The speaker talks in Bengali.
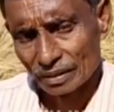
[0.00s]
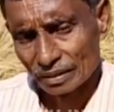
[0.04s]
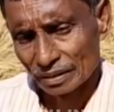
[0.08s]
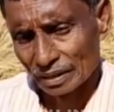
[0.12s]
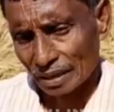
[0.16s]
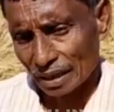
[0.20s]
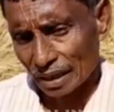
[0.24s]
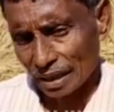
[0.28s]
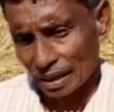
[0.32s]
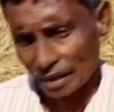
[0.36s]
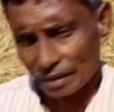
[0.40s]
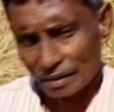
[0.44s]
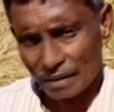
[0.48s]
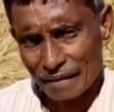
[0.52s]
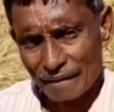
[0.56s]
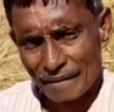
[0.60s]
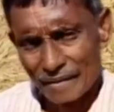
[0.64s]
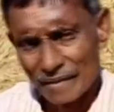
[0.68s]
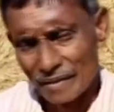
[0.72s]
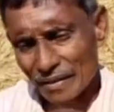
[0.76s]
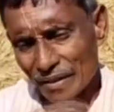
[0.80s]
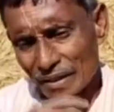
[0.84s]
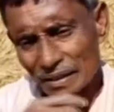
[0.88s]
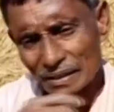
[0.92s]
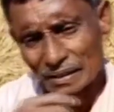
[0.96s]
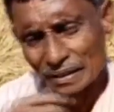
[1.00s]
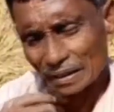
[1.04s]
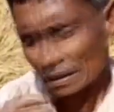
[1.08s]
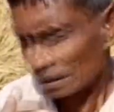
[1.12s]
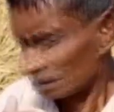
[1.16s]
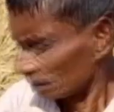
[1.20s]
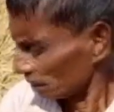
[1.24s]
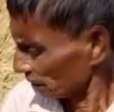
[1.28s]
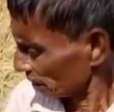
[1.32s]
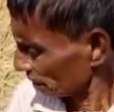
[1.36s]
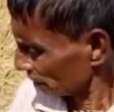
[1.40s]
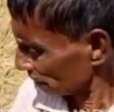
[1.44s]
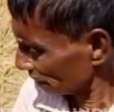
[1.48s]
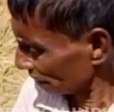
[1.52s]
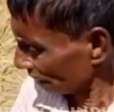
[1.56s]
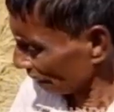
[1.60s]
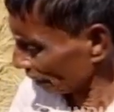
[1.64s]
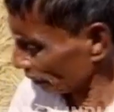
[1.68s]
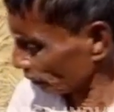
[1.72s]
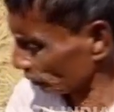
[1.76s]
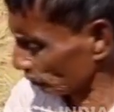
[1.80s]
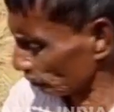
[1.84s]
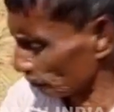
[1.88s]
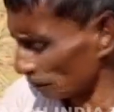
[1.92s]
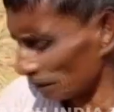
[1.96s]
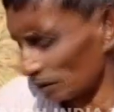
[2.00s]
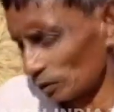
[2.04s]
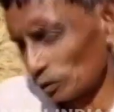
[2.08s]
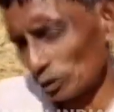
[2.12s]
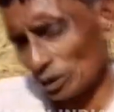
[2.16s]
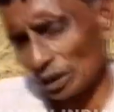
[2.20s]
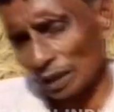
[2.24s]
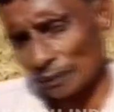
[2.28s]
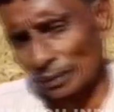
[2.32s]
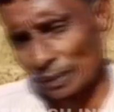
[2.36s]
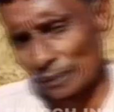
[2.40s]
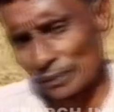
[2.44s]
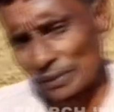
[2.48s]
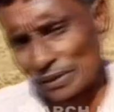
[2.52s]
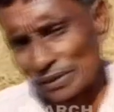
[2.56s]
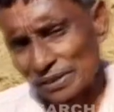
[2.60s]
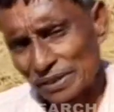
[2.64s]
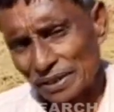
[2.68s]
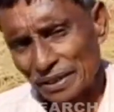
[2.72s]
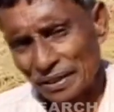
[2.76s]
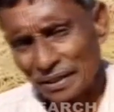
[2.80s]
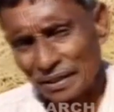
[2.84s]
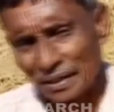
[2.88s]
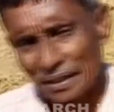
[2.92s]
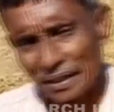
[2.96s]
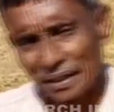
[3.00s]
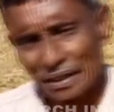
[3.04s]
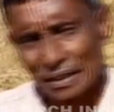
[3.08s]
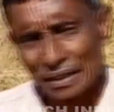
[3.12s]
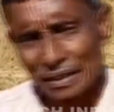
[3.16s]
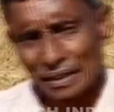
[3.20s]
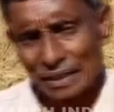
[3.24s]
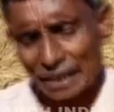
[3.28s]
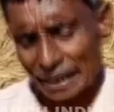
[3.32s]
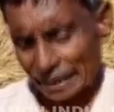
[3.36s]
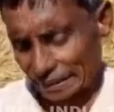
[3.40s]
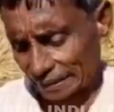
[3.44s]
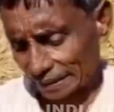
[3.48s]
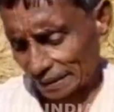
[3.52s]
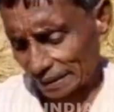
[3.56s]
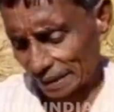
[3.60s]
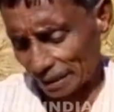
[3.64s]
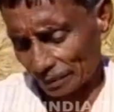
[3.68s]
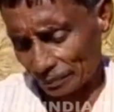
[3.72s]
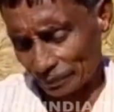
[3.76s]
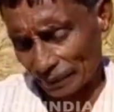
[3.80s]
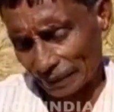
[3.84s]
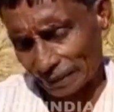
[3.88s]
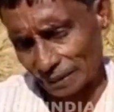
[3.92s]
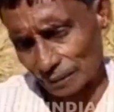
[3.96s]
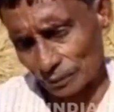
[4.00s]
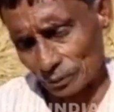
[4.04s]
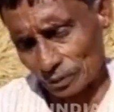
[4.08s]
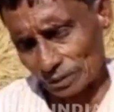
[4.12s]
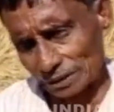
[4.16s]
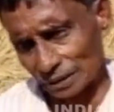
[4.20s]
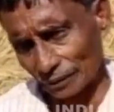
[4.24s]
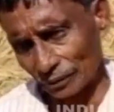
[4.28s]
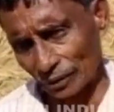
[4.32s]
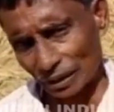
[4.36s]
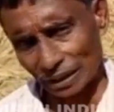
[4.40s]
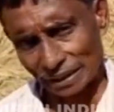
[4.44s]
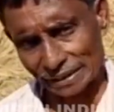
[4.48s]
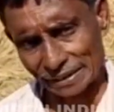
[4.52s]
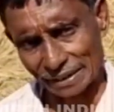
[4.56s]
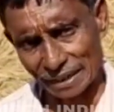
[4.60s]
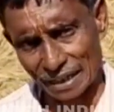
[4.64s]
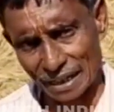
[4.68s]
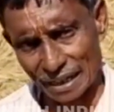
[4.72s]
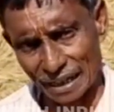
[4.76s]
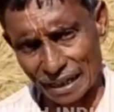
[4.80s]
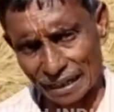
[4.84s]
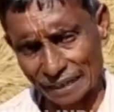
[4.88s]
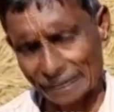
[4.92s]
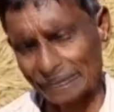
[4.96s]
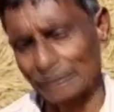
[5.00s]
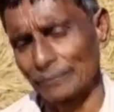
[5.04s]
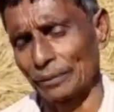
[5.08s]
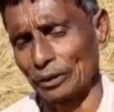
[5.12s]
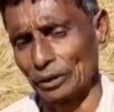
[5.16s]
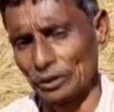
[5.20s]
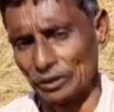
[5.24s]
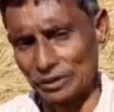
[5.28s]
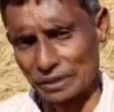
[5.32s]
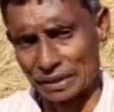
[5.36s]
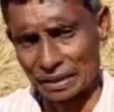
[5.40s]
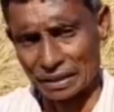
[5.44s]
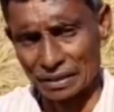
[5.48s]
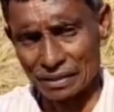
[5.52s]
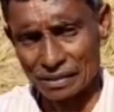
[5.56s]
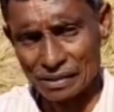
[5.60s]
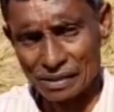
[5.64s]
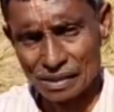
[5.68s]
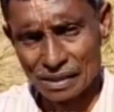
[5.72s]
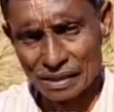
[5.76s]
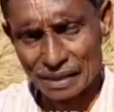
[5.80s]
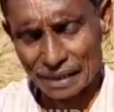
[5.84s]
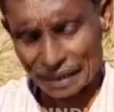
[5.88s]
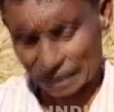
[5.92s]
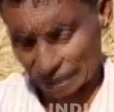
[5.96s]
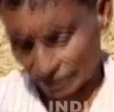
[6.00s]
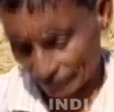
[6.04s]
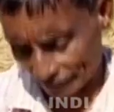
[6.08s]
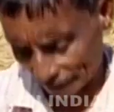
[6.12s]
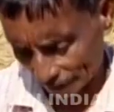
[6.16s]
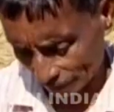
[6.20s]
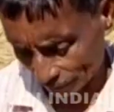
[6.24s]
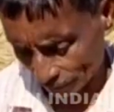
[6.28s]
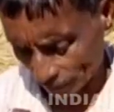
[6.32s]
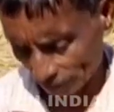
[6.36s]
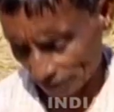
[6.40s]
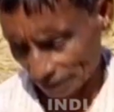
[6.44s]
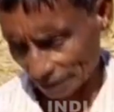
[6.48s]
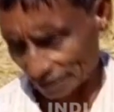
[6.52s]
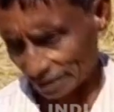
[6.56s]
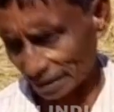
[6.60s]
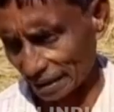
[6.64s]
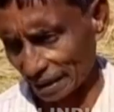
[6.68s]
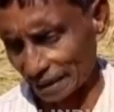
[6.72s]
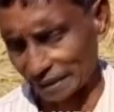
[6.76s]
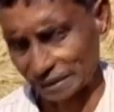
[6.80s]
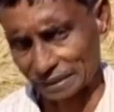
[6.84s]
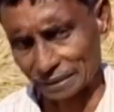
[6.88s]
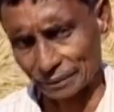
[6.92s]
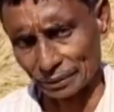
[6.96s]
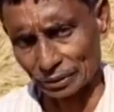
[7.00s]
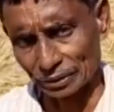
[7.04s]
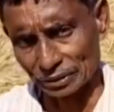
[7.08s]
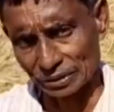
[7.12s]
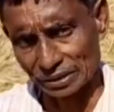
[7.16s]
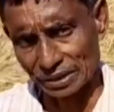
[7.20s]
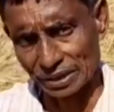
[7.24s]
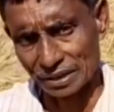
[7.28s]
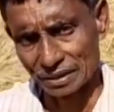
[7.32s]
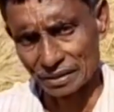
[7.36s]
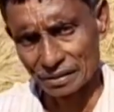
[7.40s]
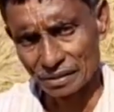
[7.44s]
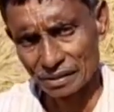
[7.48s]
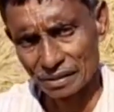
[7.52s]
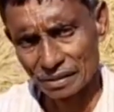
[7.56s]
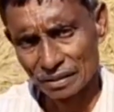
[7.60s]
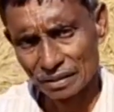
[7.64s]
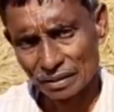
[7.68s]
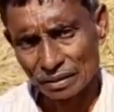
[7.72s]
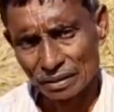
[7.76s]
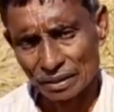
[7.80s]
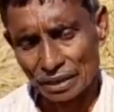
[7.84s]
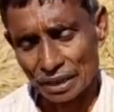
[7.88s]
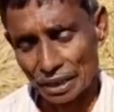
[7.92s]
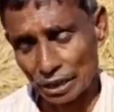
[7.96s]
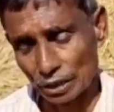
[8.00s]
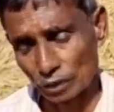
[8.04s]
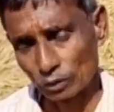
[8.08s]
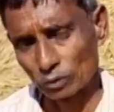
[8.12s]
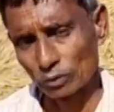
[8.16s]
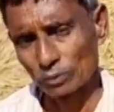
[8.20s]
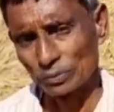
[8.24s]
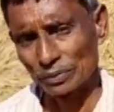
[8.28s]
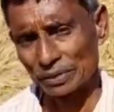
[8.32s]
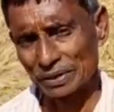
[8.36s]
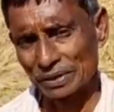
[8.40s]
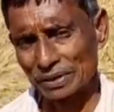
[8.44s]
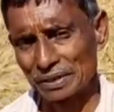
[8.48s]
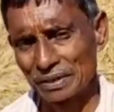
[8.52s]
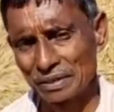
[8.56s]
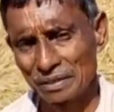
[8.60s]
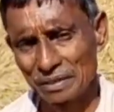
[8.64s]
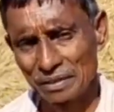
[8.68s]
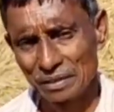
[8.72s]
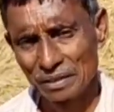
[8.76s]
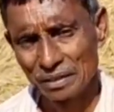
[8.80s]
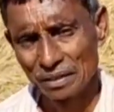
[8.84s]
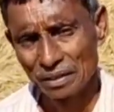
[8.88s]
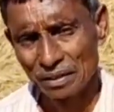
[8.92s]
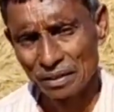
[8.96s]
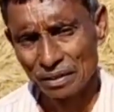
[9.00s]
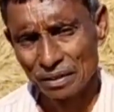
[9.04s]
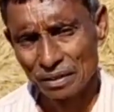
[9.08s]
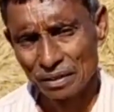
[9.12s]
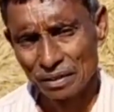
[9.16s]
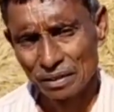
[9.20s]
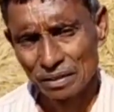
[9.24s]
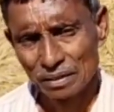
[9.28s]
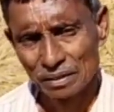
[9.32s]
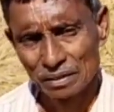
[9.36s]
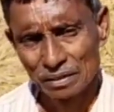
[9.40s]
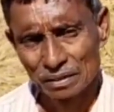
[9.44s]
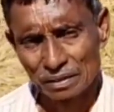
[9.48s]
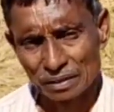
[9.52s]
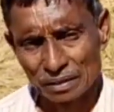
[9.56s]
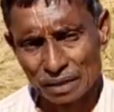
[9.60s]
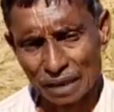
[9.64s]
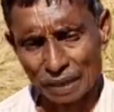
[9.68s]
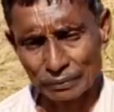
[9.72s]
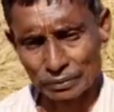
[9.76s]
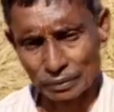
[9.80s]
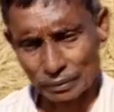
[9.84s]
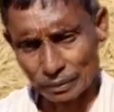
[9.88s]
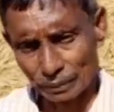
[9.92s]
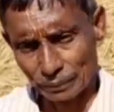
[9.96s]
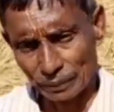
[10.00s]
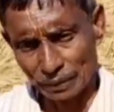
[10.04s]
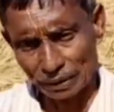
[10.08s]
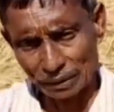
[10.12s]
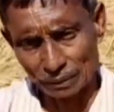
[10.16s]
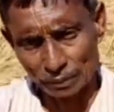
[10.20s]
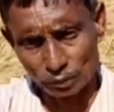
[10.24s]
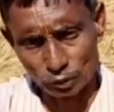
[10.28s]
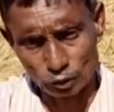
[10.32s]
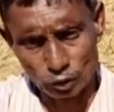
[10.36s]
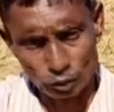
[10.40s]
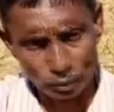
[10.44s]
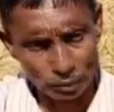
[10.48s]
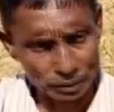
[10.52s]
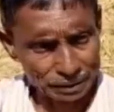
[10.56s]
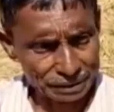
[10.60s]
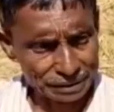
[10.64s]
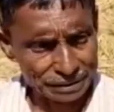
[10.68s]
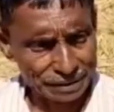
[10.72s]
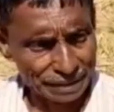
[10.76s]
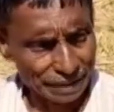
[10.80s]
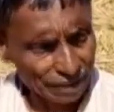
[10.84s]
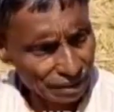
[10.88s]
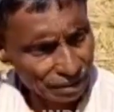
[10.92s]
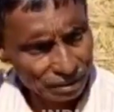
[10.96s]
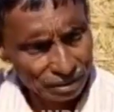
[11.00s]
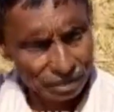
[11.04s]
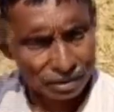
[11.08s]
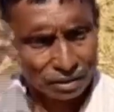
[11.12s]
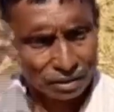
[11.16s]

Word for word: কেন এরকম হলো ধান দুই নম্বর বীজ একটা ডান পাইকে মধ্যে ফুজে আছে গা আরেকটা বাজিয়েছে একটা পাইকে মধ্যে আছে গা আরেকটা বাজিয়েছে এইরকম বীজ তারপর আমরা বিএলডাব্লিউ খবর দিছি